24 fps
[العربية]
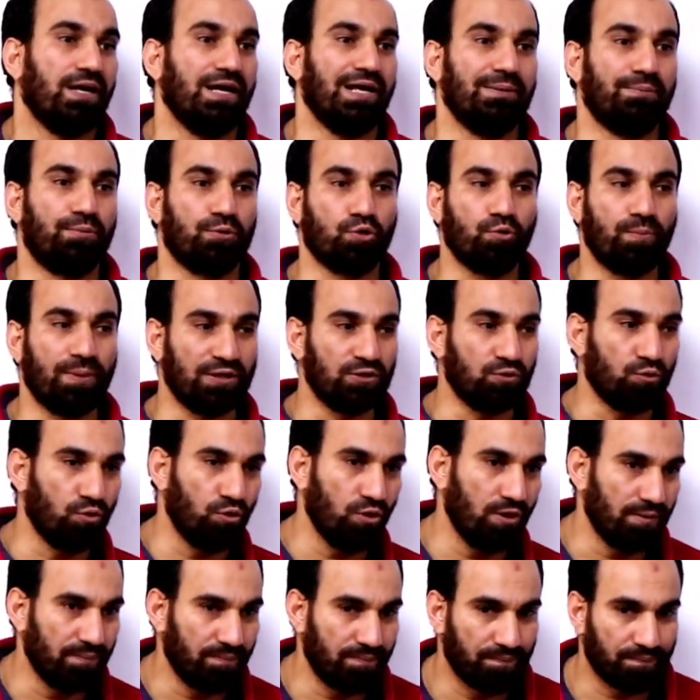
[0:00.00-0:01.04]

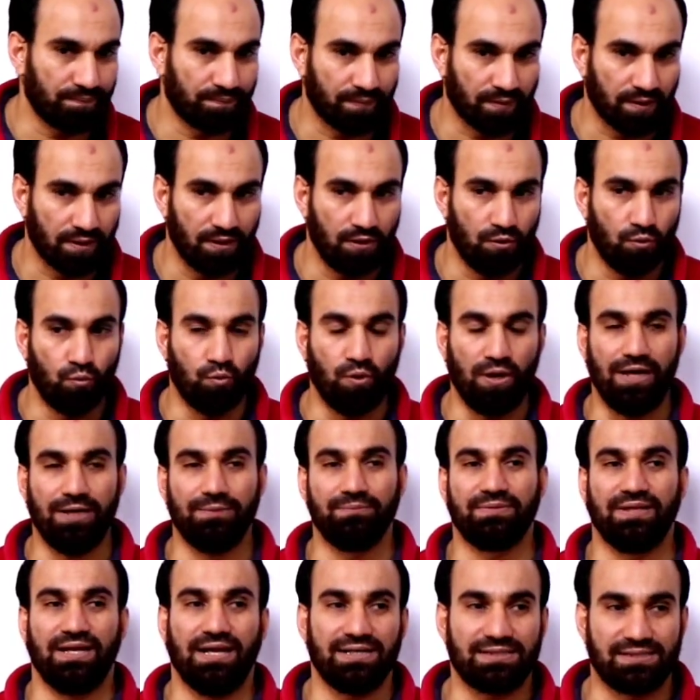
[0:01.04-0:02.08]
البروبانول
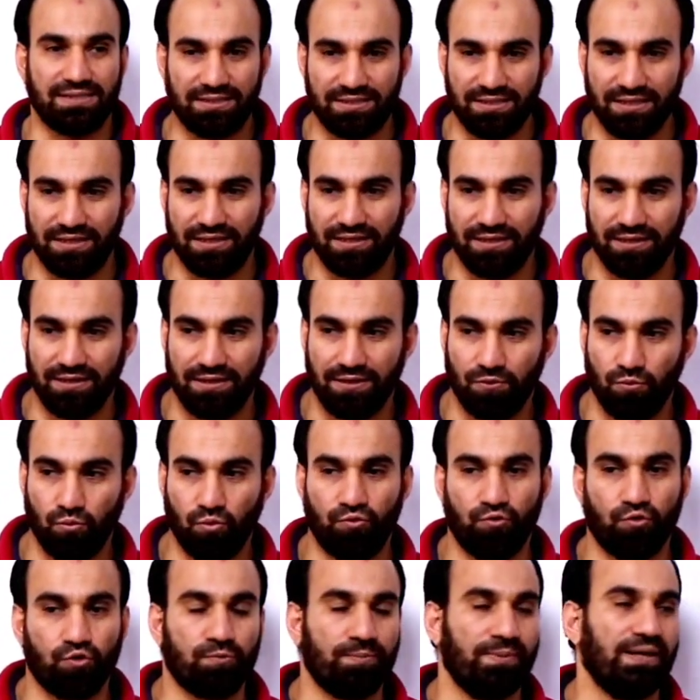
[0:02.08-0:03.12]
وحمض الاسيتيك
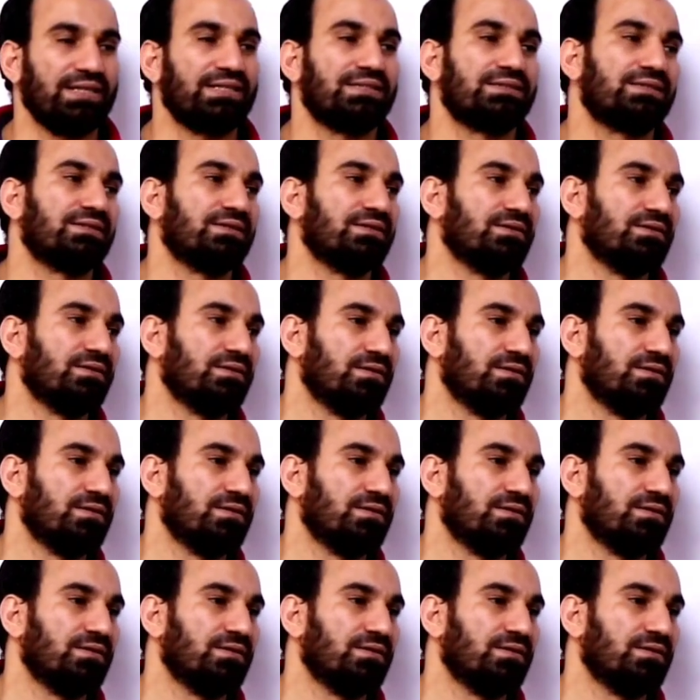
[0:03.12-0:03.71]
وفورمات